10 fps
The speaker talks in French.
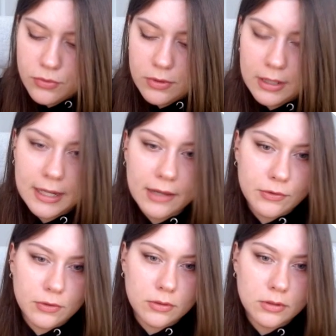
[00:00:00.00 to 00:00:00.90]

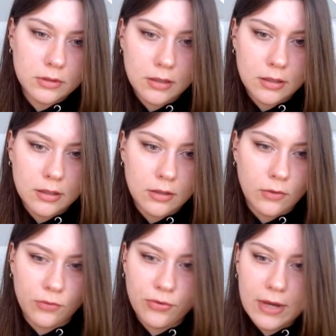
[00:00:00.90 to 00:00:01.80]
l'argent.
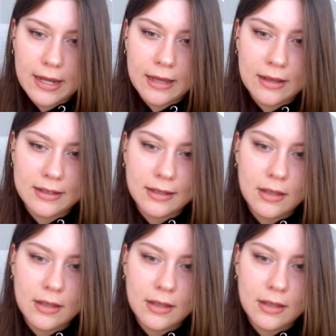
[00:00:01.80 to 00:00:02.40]
Voilà